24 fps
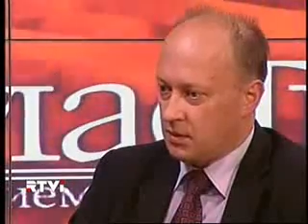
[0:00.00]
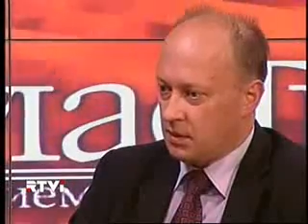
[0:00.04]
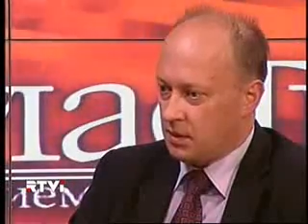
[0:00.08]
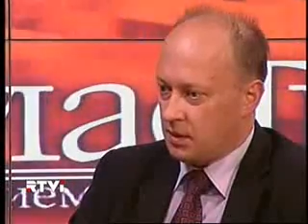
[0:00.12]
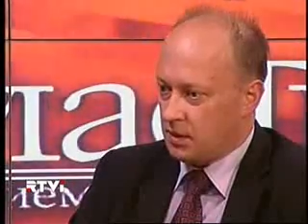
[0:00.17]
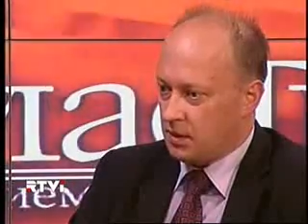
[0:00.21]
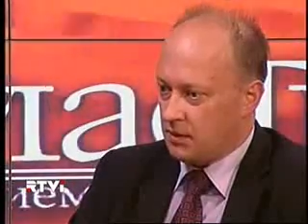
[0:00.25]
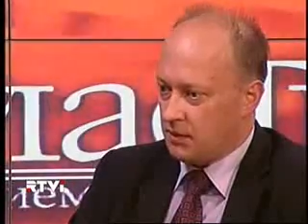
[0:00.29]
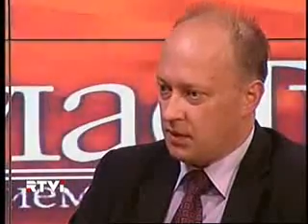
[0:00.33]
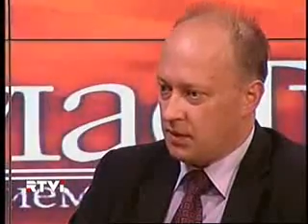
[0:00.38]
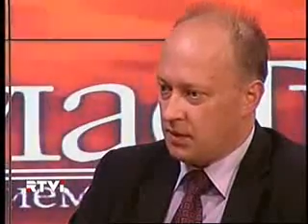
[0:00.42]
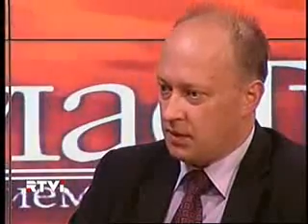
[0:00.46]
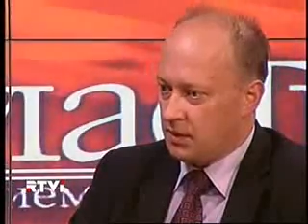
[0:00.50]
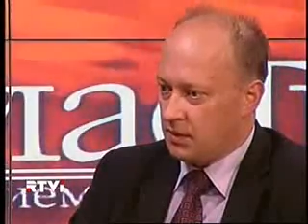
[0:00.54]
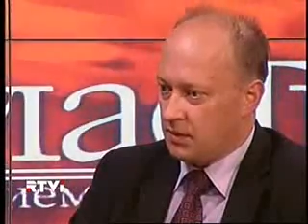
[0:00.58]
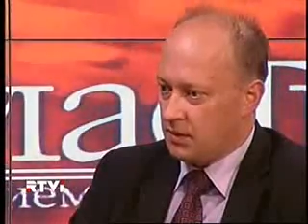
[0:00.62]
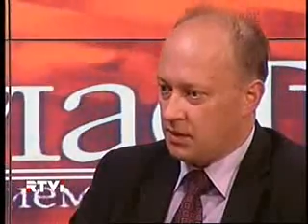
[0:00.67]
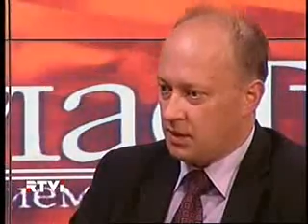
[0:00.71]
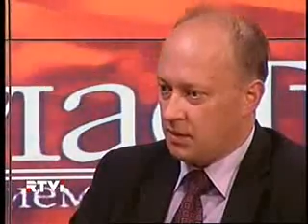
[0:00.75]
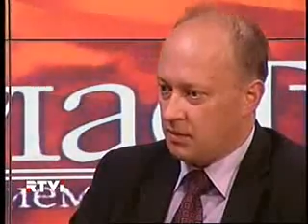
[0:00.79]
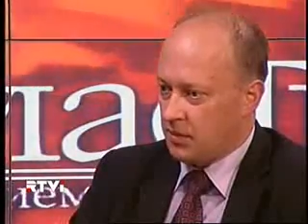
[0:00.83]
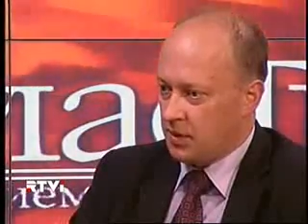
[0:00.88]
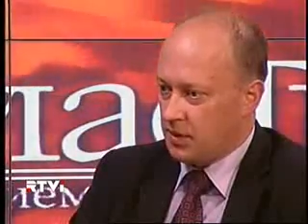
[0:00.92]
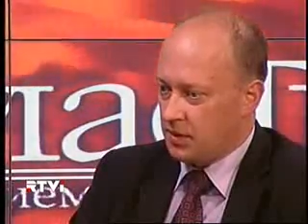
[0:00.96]
развитие
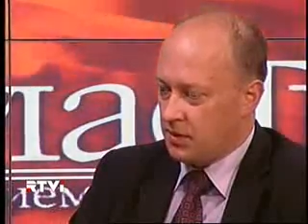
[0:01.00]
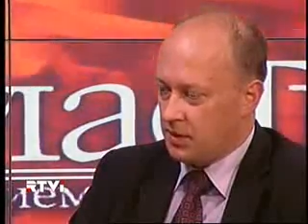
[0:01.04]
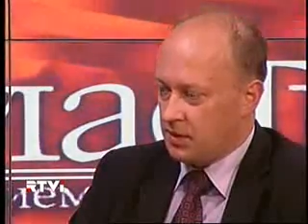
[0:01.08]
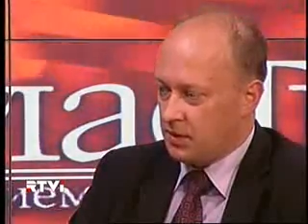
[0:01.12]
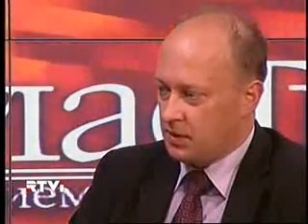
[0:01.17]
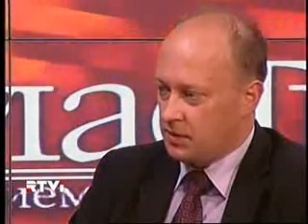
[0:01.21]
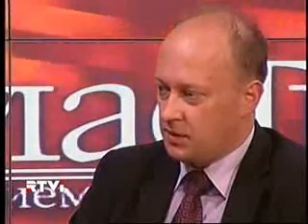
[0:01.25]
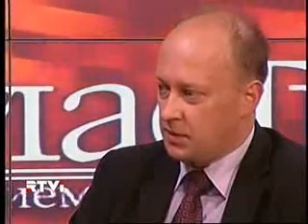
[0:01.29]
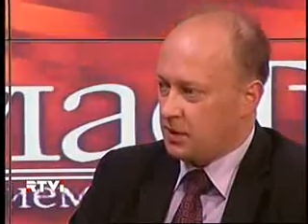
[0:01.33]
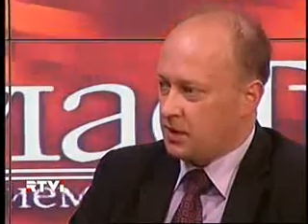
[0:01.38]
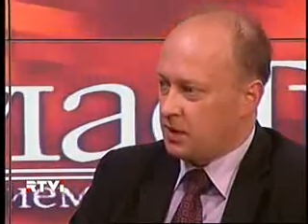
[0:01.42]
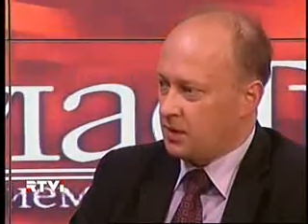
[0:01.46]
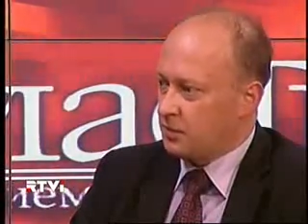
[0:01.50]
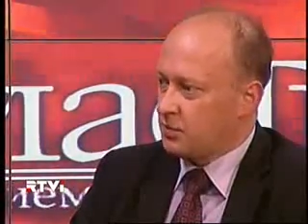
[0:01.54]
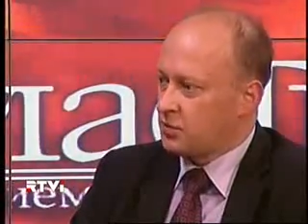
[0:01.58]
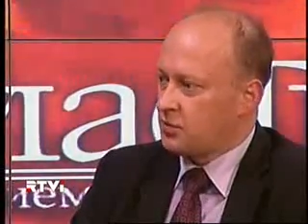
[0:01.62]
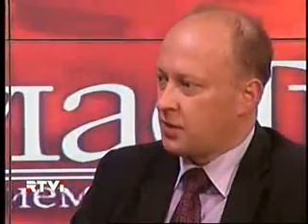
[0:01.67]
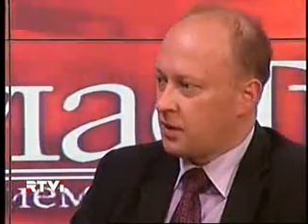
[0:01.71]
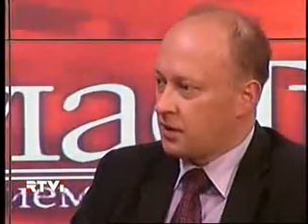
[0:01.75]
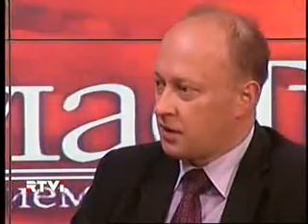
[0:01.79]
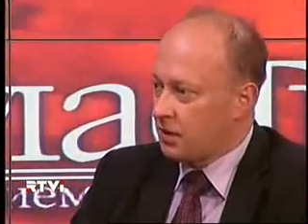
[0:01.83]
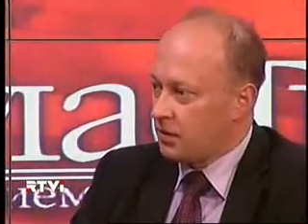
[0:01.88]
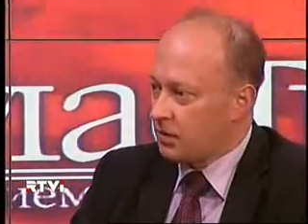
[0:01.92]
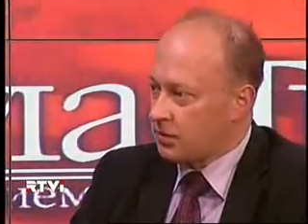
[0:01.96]
событий сейчас
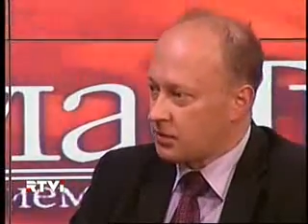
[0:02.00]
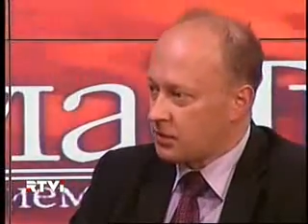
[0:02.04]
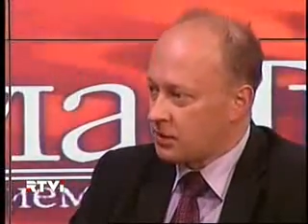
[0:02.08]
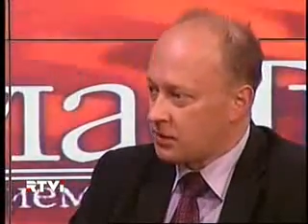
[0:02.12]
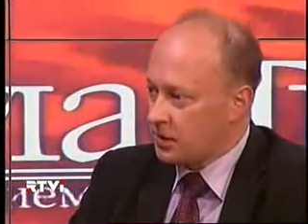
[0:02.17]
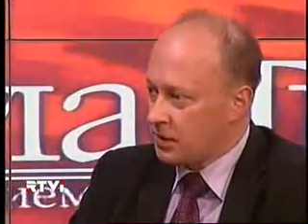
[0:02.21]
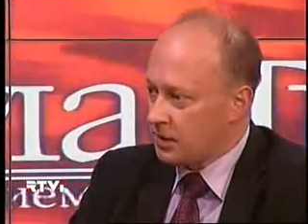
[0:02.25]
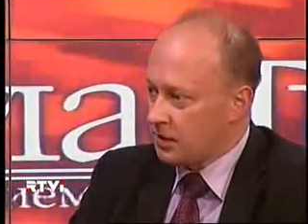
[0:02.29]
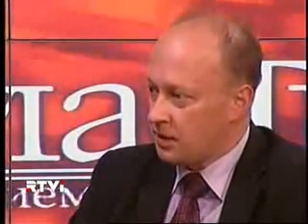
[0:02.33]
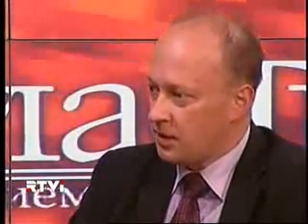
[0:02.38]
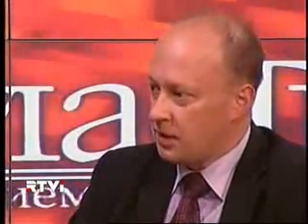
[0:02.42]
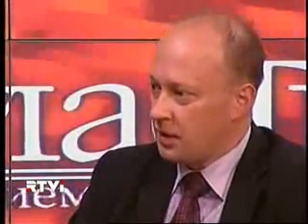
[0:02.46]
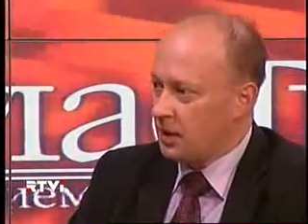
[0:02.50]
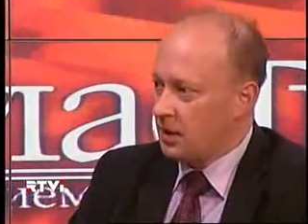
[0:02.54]
немножко отложено.